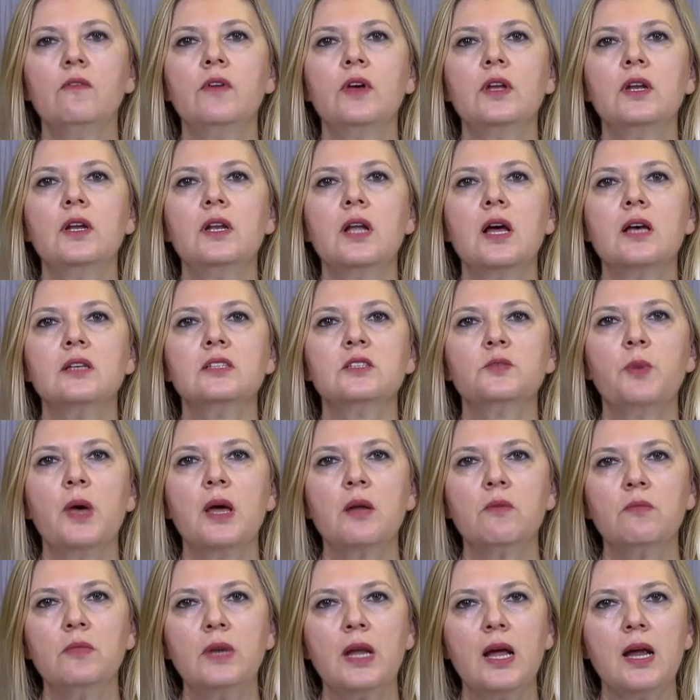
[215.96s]
Verilen
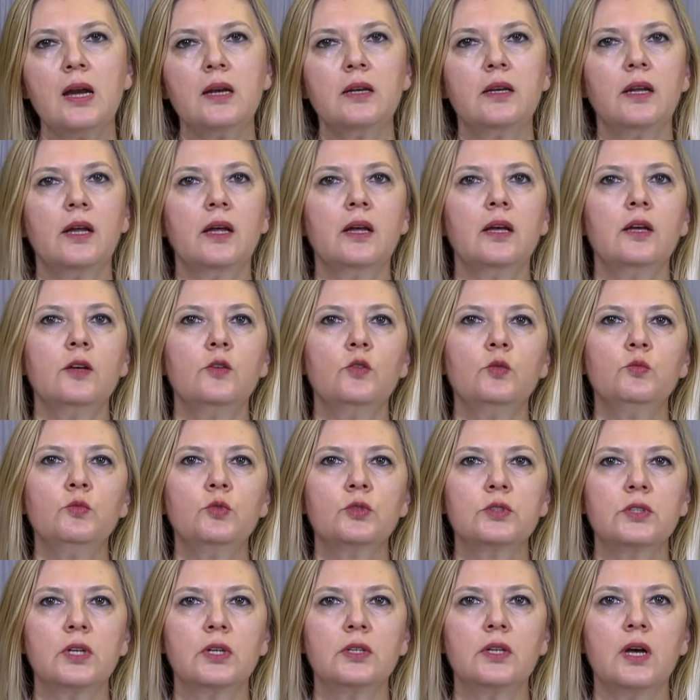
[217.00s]
spermlerle
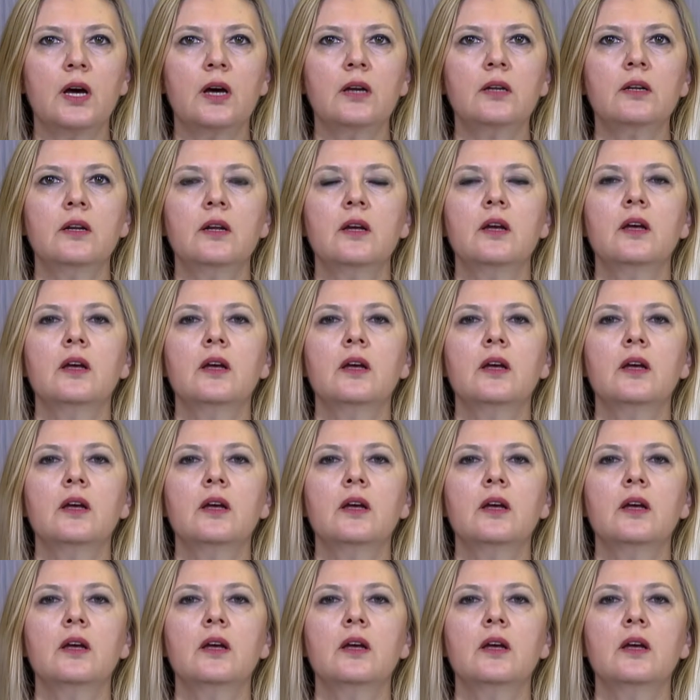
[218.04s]
yumurtalar